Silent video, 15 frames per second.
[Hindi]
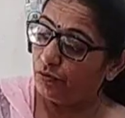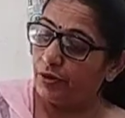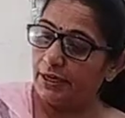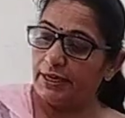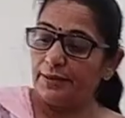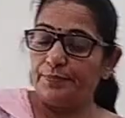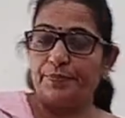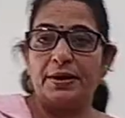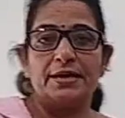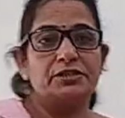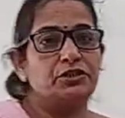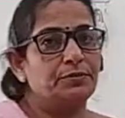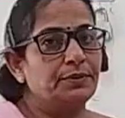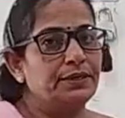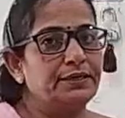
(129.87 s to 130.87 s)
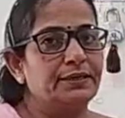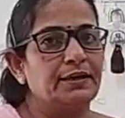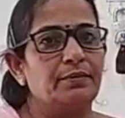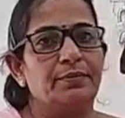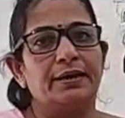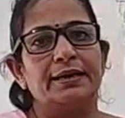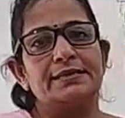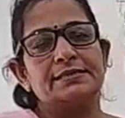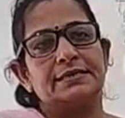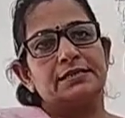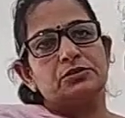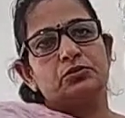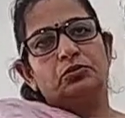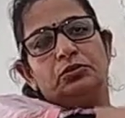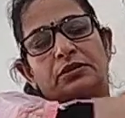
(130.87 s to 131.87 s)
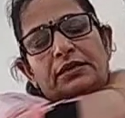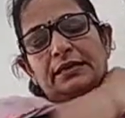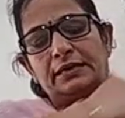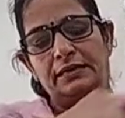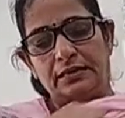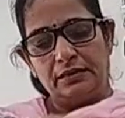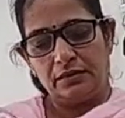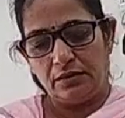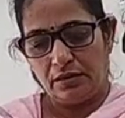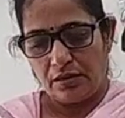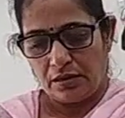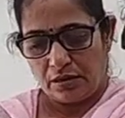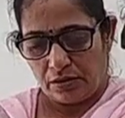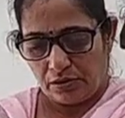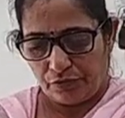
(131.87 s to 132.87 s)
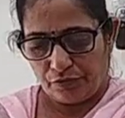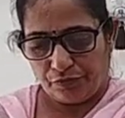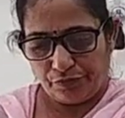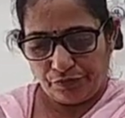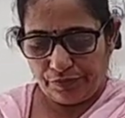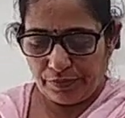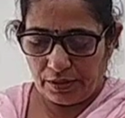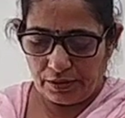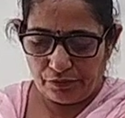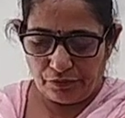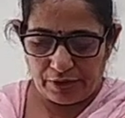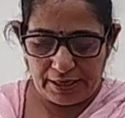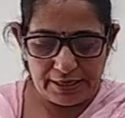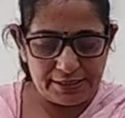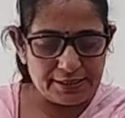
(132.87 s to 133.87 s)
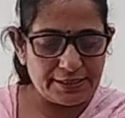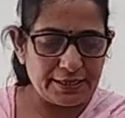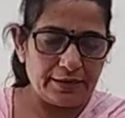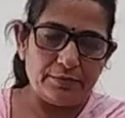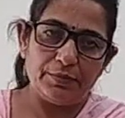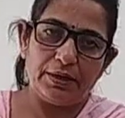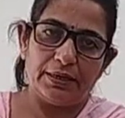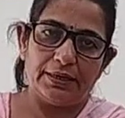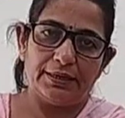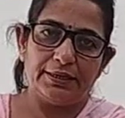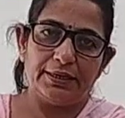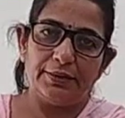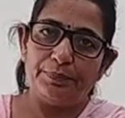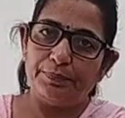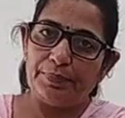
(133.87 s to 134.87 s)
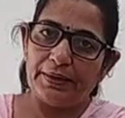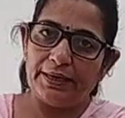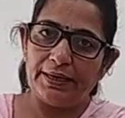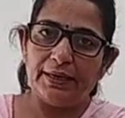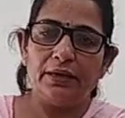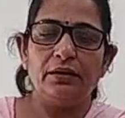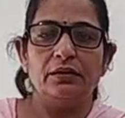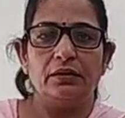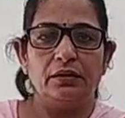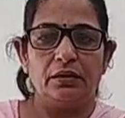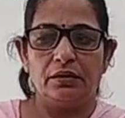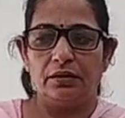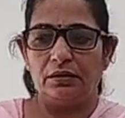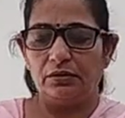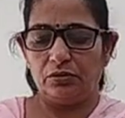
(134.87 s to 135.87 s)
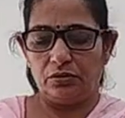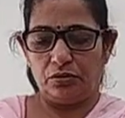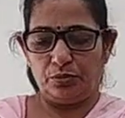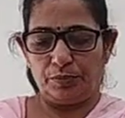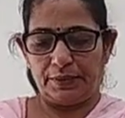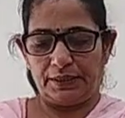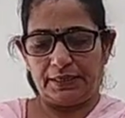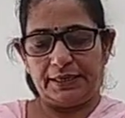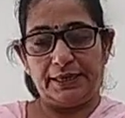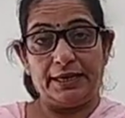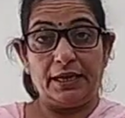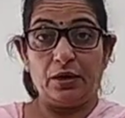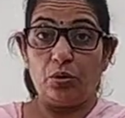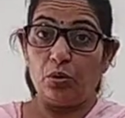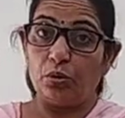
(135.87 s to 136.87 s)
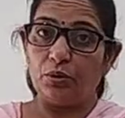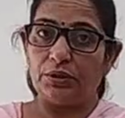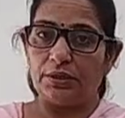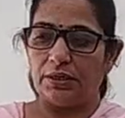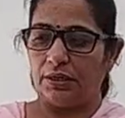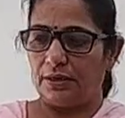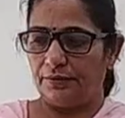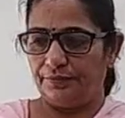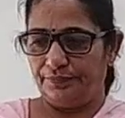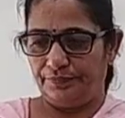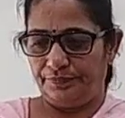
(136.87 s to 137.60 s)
वही पाँच मीटर हमारा इसका सूट रहेगा वही सेम कलर की प्लेन दुपट्टा रहेगा कॉटन का